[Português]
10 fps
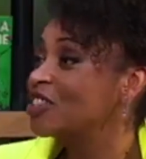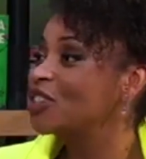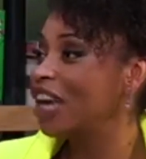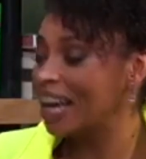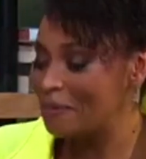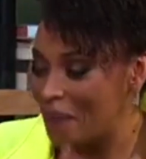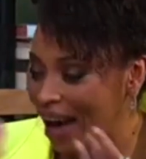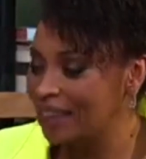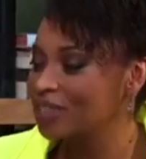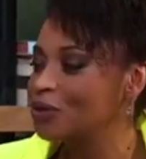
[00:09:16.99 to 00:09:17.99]
chega
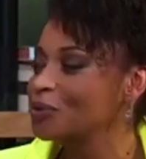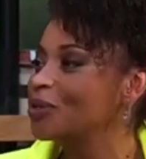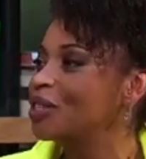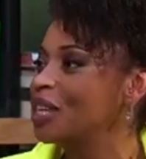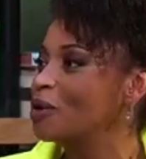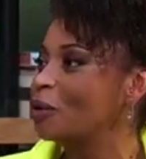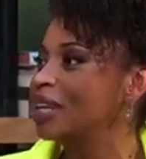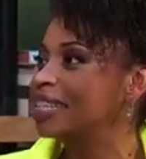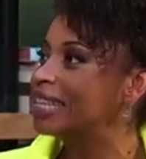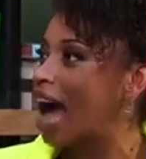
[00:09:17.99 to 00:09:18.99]
mais um single
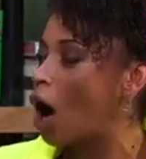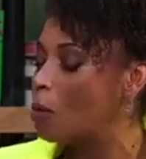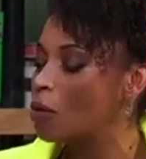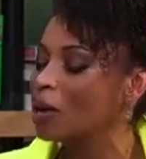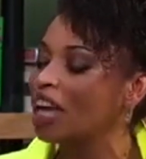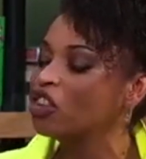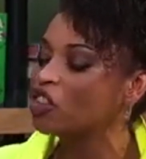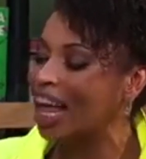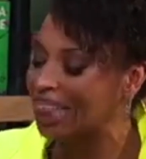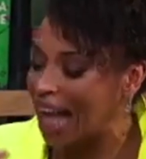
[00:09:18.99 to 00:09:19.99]
desse álbum e ele
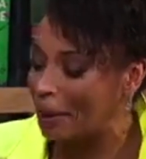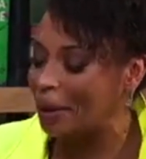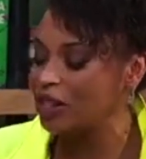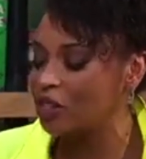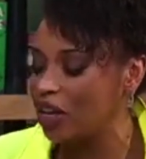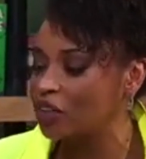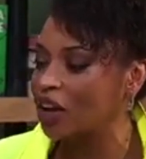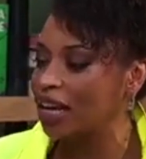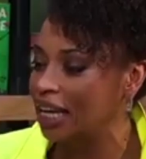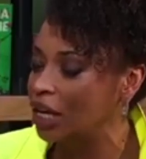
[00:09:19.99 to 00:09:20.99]
já dá pra gente
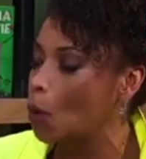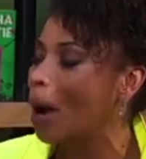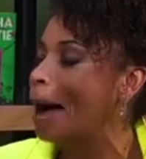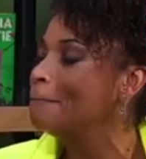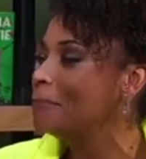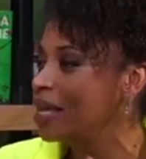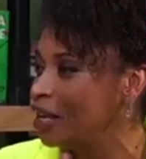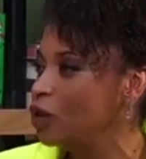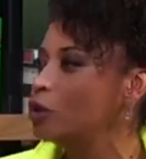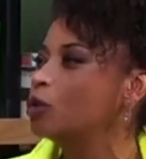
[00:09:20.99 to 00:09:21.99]
ali o
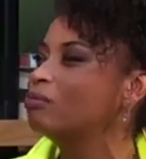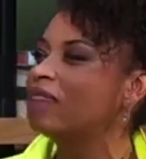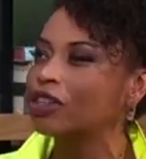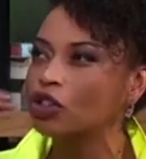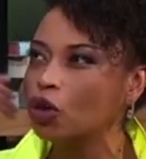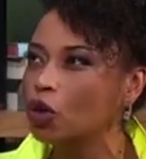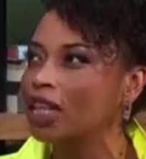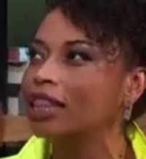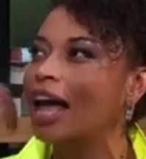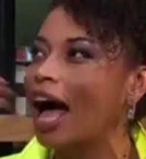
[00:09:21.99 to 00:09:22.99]
caminho da
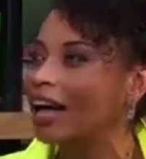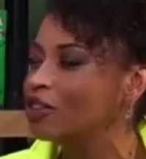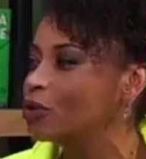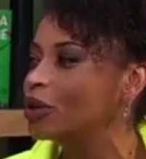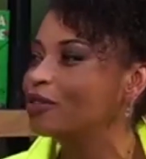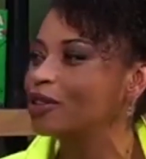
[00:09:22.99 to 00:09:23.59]
sonoridade, o que